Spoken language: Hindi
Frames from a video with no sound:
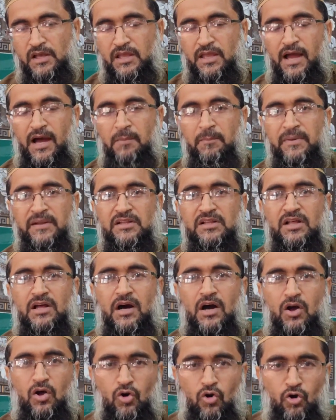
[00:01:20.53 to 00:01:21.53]
क़्यामत
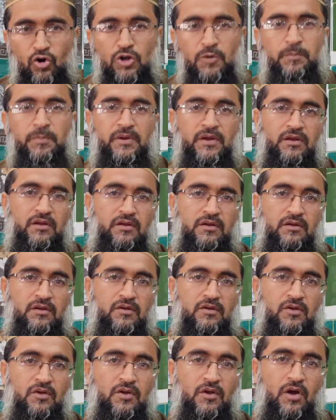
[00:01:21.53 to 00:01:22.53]
का कुर्ब
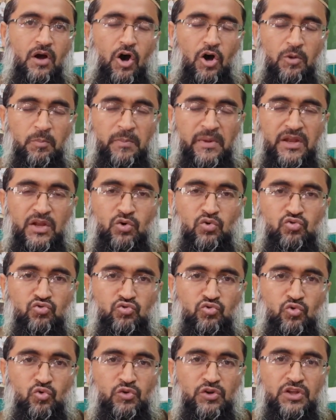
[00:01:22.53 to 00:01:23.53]
और मेरे
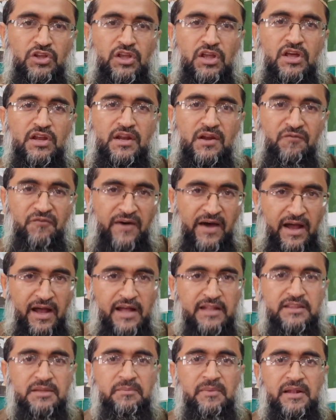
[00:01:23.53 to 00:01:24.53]
हुजूर की
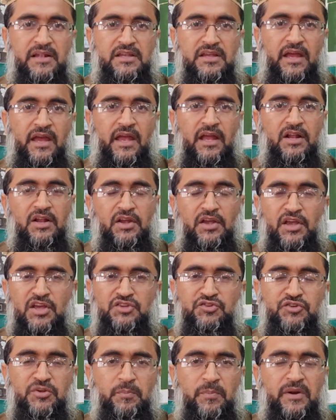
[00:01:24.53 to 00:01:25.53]
रफाकत मिल जाए
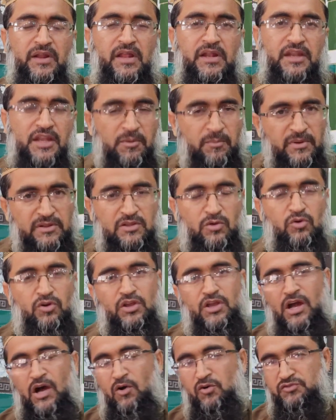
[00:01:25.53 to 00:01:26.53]
इससे बड़ी नेमत और
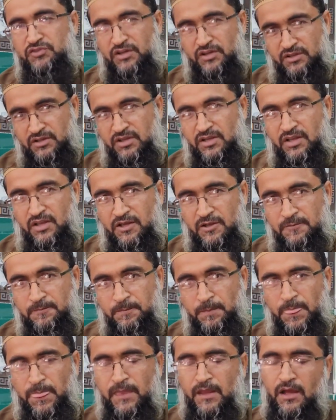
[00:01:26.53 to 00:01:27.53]
क्या हो सकती है
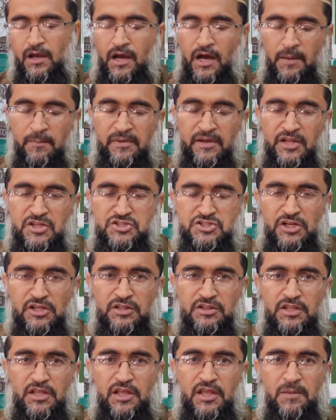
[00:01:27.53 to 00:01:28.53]
हमने
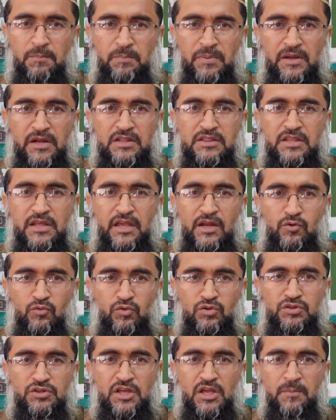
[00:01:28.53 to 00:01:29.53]
चलते फिरते
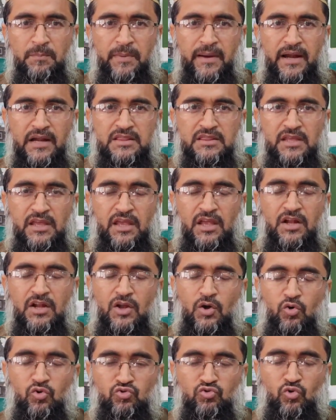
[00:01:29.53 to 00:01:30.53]
उठते बैठते
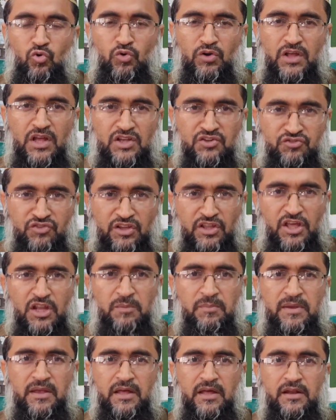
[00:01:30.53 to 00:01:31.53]
हुजूर का
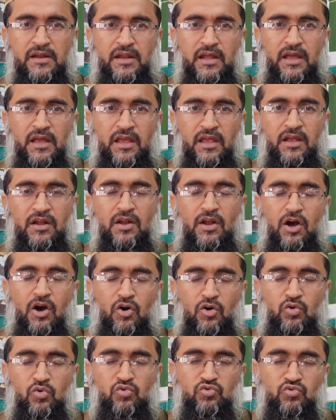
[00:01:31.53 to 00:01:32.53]
जिक्र भी करना है
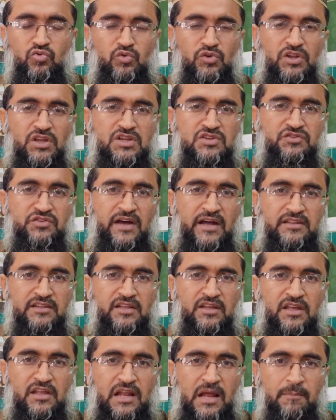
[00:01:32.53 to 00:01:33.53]
और हुजूर की ज़ात
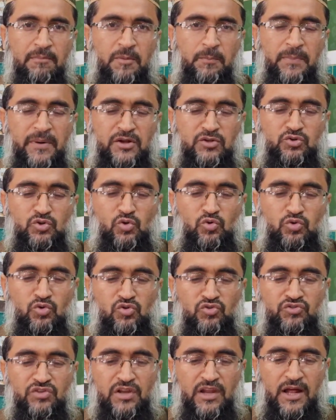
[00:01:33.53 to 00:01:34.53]
गिरामी पर
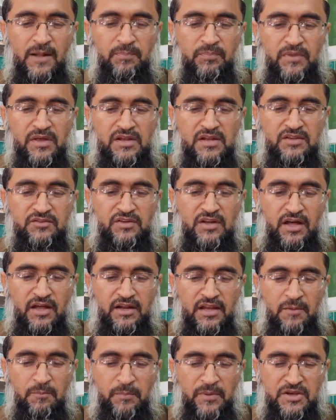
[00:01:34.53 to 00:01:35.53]
दरुदो सलाम के
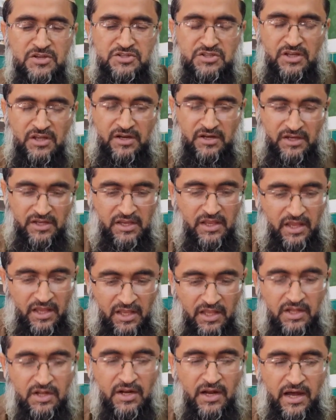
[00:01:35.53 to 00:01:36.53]
नजराने पेश करने
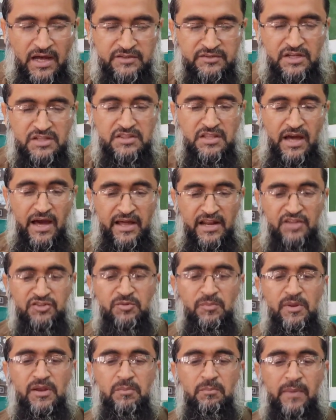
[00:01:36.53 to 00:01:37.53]
हैं हज़रत
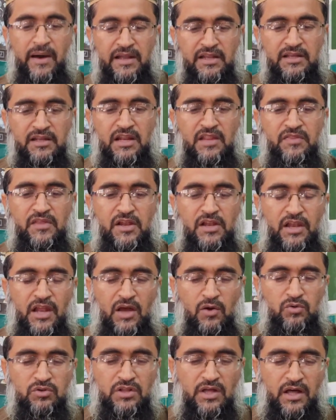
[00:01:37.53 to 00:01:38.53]
अनस बिन मालिक रदी
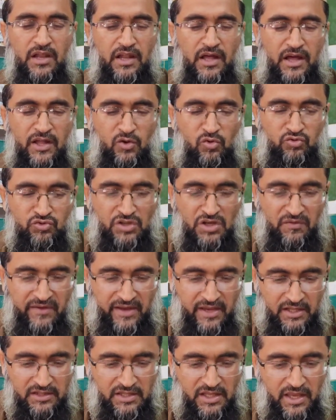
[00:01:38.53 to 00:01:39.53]
अल्लाह तु से
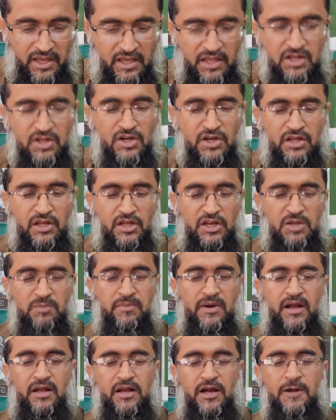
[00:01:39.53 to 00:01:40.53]
रिवायत है
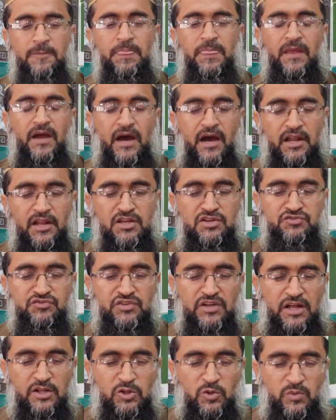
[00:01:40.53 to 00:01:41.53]
करीम आका
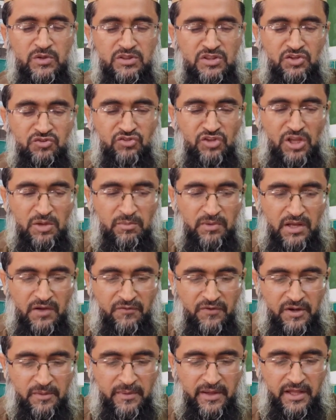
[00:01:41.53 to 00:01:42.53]
अलीसरात व तस्लीम का
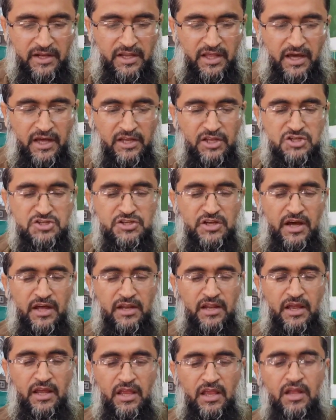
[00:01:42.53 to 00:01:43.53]
फरमान
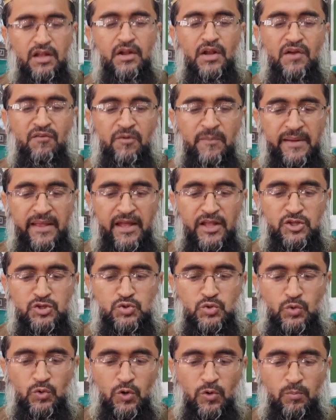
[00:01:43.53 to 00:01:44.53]
अलीशान है फरमाया
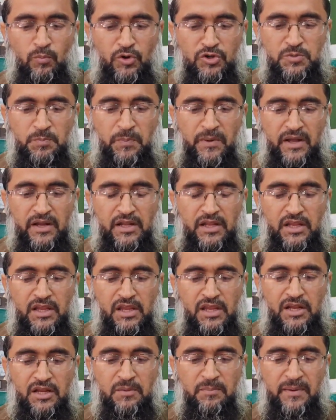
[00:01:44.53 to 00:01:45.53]
जो मुझ पर
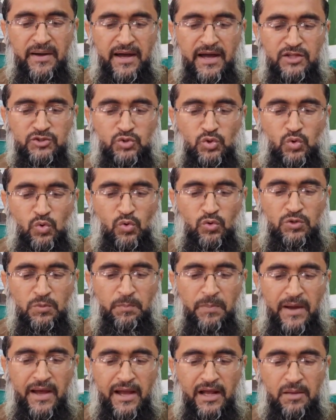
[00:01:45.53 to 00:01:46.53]
एक बार दरूद
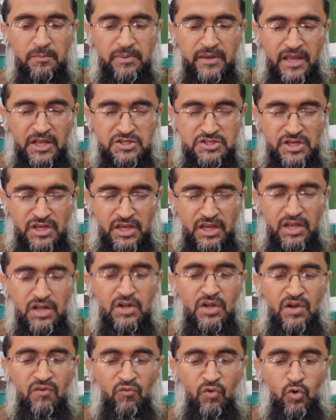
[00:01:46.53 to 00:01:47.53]
पाक भेजे
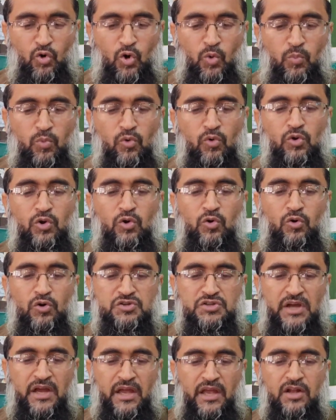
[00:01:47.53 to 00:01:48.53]
वो कबूल हो
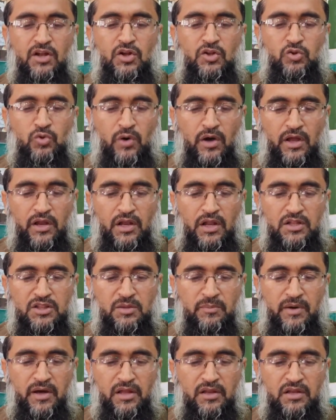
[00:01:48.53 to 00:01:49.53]
जाए तो अल्लाह
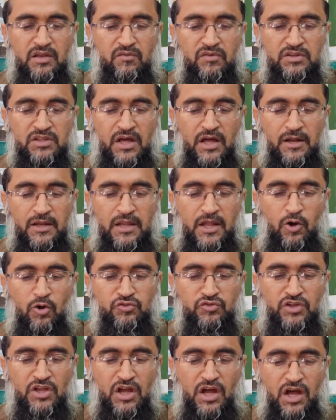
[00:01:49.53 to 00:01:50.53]
तबारक वाली
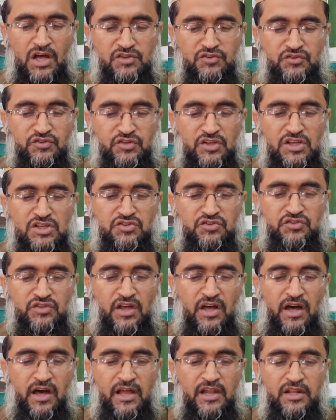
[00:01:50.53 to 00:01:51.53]
उसके अस्सी
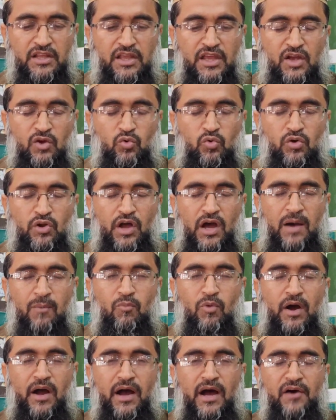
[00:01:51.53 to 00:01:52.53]
साल के गुनाह
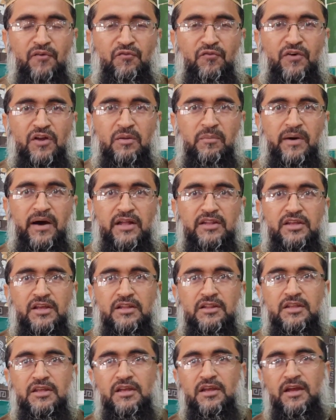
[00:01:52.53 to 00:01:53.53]
मुआफ़ फरमा
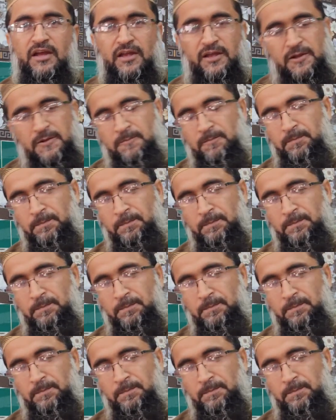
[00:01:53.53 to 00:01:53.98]
देते हैं